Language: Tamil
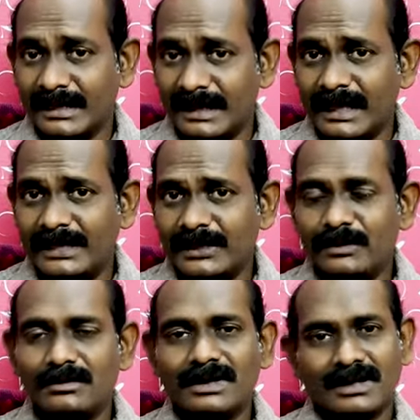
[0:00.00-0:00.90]

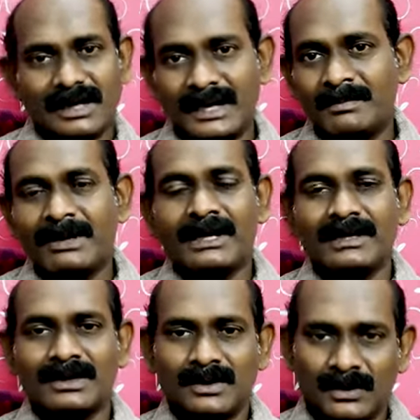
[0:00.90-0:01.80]
நிலையிலும் காணப்பட
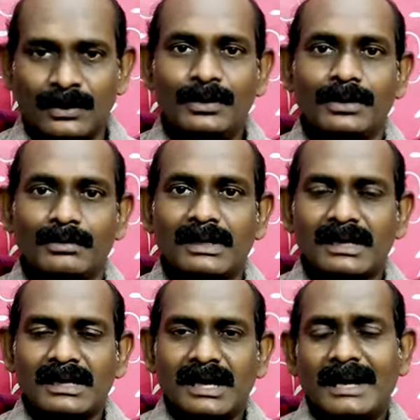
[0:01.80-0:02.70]
கூடும்
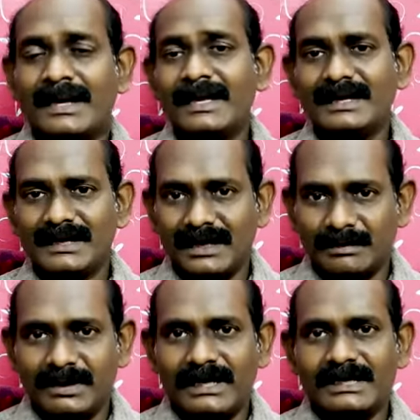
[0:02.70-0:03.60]
அநேகர்
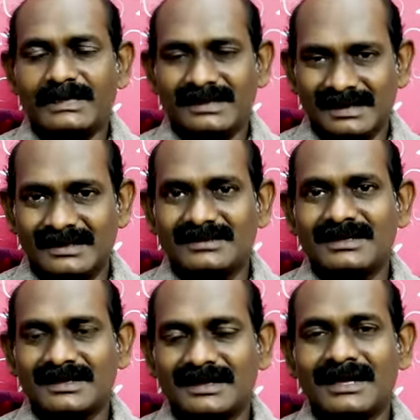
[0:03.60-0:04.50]
அப்படி
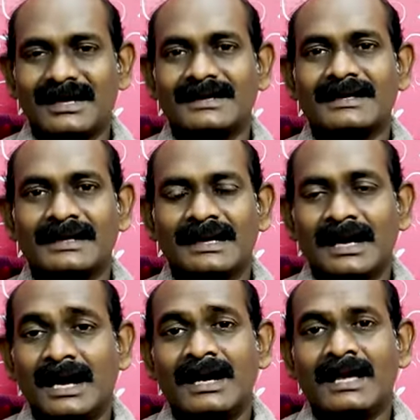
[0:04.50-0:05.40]
இருந்திருக்கிறார்கள்
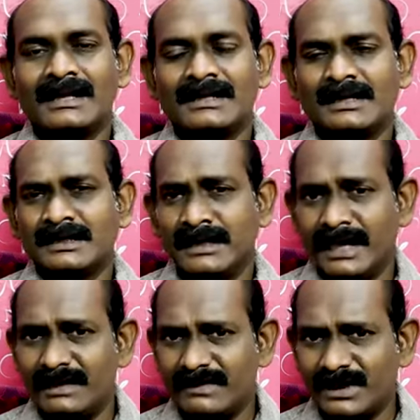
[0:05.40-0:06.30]
ஆனால்
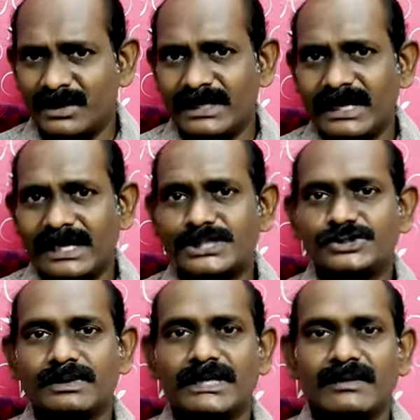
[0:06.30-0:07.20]
தேவனுடைய
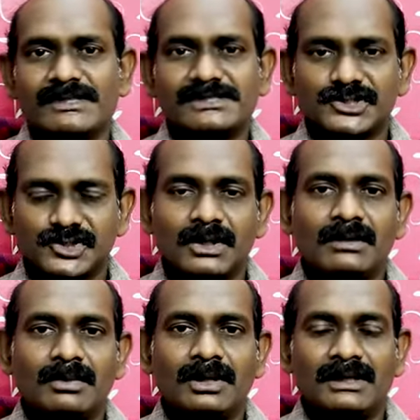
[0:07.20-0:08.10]
ஐஸ்வர்யம் என்று
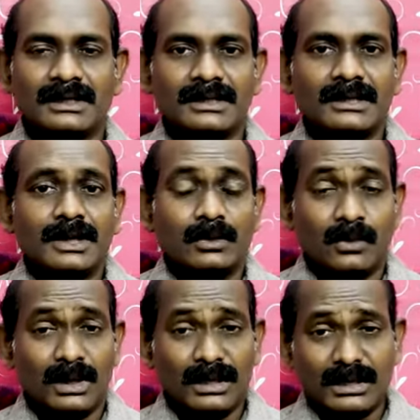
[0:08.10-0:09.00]
சொல்லும் பொழுது
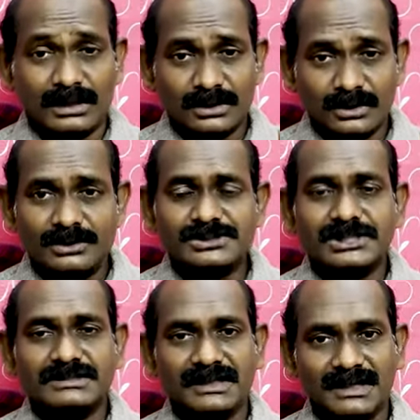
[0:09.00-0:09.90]
உலக
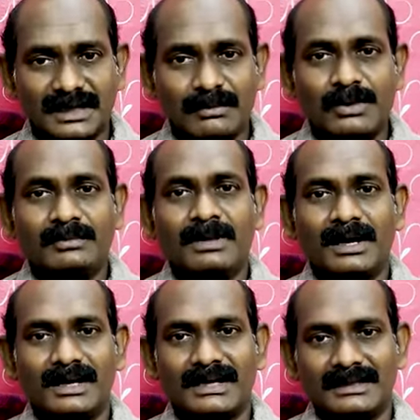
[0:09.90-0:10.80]
தோற்றத்திற்கு
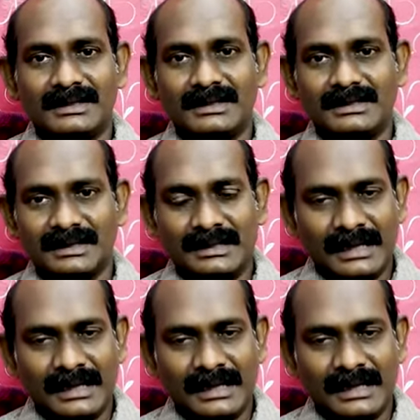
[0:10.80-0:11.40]
முன்பாக இருந்து